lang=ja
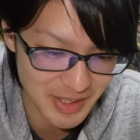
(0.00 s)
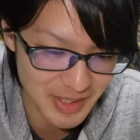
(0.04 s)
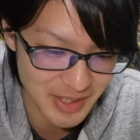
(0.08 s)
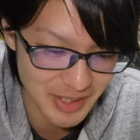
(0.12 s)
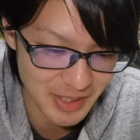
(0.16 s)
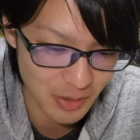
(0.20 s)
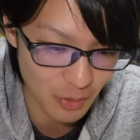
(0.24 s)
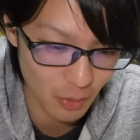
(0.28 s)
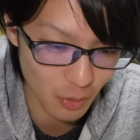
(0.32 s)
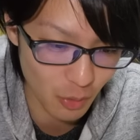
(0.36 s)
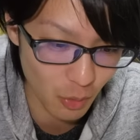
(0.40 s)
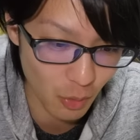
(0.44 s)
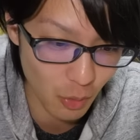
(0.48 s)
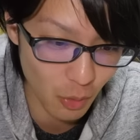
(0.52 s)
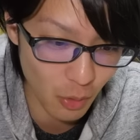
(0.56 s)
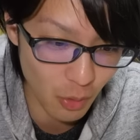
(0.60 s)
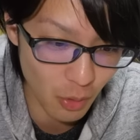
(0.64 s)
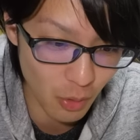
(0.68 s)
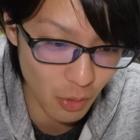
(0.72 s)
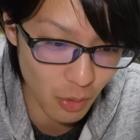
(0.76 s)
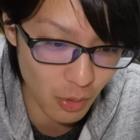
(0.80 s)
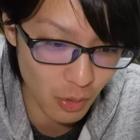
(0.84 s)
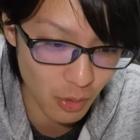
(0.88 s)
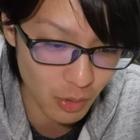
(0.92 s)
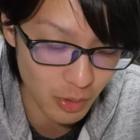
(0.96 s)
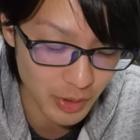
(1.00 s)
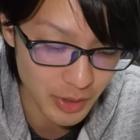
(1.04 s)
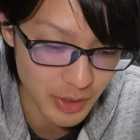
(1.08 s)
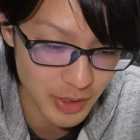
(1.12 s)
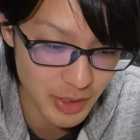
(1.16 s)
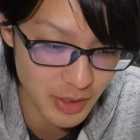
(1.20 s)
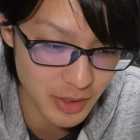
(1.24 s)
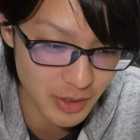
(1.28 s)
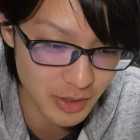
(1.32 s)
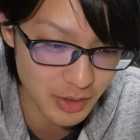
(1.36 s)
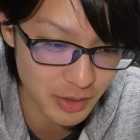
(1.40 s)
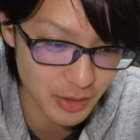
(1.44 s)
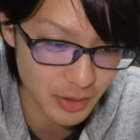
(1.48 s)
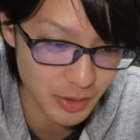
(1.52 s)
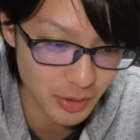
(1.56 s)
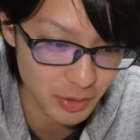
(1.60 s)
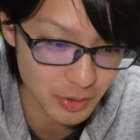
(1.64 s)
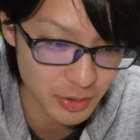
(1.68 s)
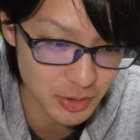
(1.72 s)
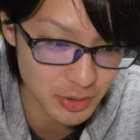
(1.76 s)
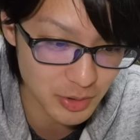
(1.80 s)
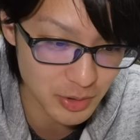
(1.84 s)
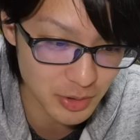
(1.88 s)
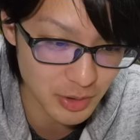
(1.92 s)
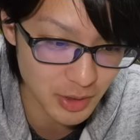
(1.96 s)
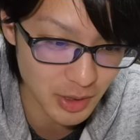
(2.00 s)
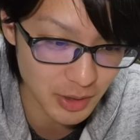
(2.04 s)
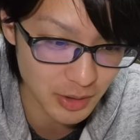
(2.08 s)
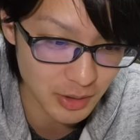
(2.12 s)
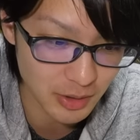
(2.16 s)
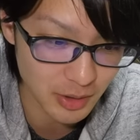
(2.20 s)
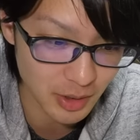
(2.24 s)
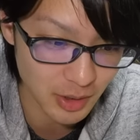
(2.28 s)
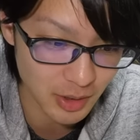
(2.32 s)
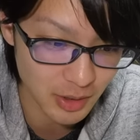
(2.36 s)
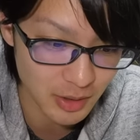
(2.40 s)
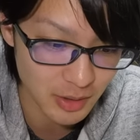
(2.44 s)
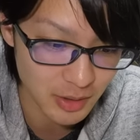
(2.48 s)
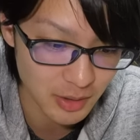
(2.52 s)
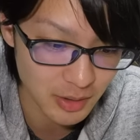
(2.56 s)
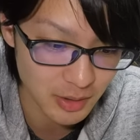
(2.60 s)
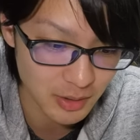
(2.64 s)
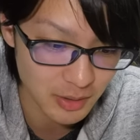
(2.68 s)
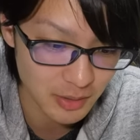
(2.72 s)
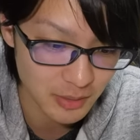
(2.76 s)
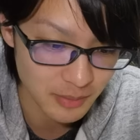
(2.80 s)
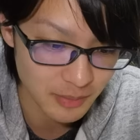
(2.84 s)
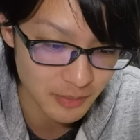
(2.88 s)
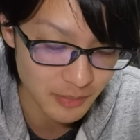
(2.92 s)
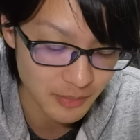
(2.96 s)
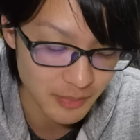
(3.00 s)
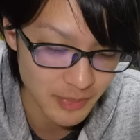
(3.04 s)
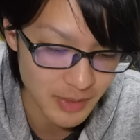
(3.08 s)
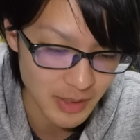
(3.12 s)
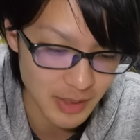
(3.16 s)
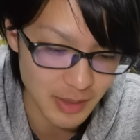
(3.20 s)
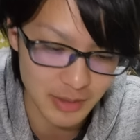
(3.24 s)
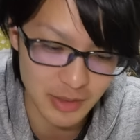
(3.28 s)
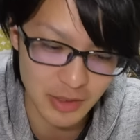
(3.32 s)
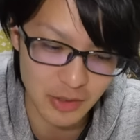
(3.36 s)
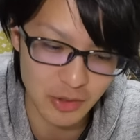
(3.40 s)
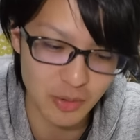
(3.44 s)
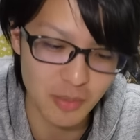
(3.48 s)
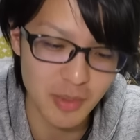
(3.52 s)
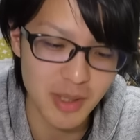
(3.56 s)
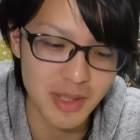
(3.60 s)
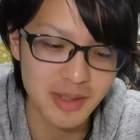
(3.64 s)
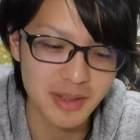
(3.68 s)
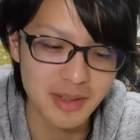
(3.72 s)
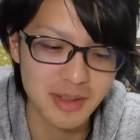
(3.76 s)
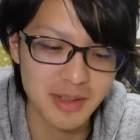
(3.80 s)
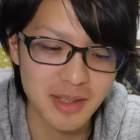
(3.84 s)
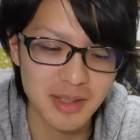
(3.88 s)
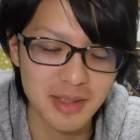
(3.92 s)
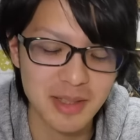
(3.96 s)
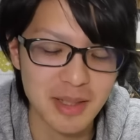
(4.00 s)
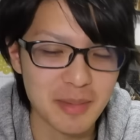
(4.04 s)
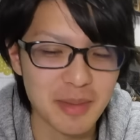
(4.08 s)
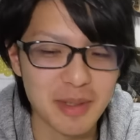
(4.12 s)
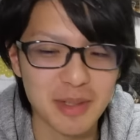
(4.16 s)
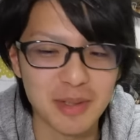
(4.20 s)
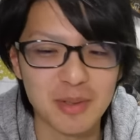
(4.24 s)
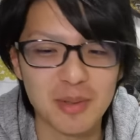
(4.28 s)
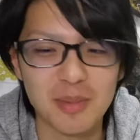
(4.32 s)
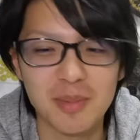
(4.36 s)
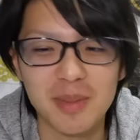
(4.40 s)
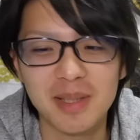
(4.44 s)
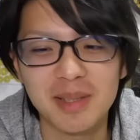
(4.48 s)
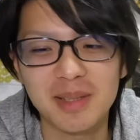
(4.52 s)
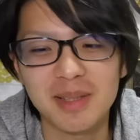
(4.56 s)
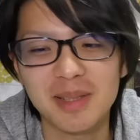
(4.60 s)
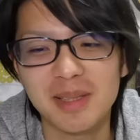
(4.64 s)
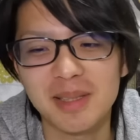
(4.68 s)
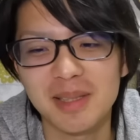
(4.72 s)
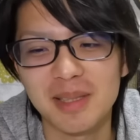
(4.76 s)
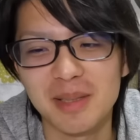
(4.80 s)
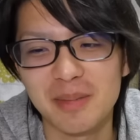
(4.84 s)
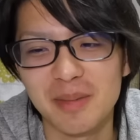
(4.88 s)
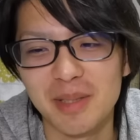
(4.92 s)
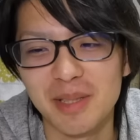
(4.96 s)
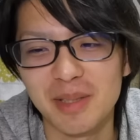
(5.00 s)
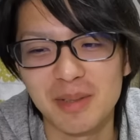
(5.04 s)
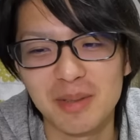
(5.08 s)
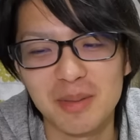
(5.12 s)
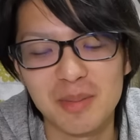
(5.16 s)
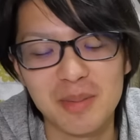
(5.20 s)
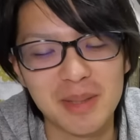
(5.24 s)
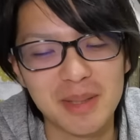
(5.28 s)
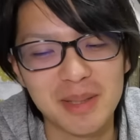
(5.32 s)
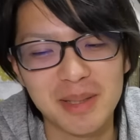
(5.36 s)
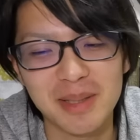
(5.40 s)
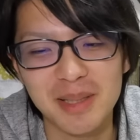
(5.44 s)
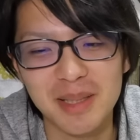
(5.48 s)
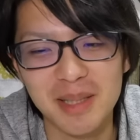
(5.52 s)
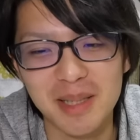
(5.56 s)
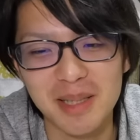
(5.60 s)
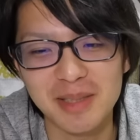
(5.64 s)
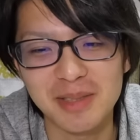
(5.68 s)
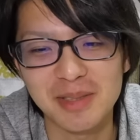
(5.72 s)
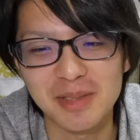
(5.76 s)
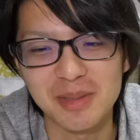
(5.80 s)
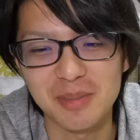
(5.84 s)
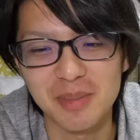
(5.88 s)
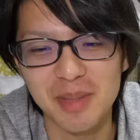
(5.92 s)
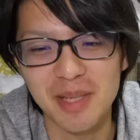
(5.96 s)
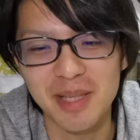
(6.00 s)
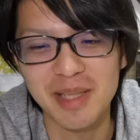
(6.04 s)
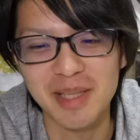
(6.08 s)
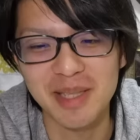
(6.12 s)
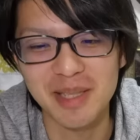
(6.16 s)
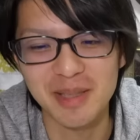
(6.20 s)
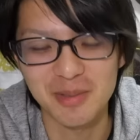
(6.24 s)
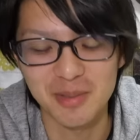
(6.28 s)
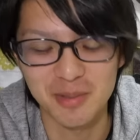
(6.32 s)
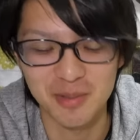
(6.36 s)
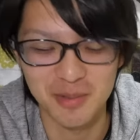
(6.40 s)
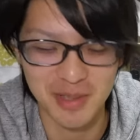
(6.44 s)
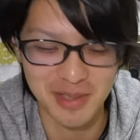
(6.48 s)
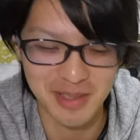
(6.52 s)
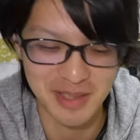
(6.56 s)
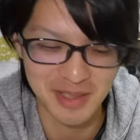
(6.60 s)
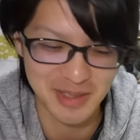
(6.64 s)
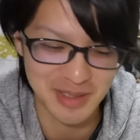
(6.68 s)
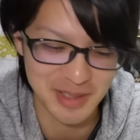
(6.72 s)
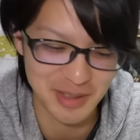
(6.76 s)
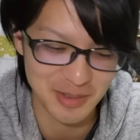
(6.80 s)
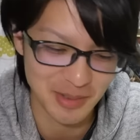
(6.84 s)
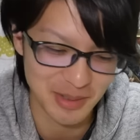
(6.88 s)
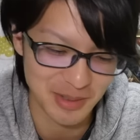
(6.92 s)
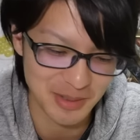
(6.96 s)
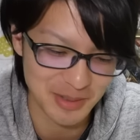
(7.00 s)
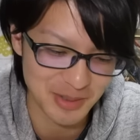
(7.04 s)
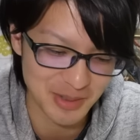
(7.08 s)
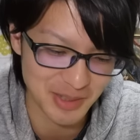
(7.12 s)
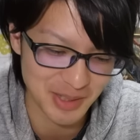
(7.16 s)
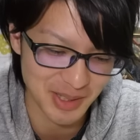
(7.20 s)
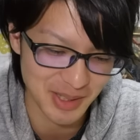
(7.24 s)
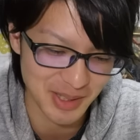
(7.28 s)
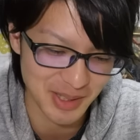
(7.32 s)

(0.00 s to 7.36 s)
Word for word: 金金。おお、金よっつぐらいあった？あって止まったらダメ。止まったらダメ。止まったらちょっとバギーの技付きとか来るか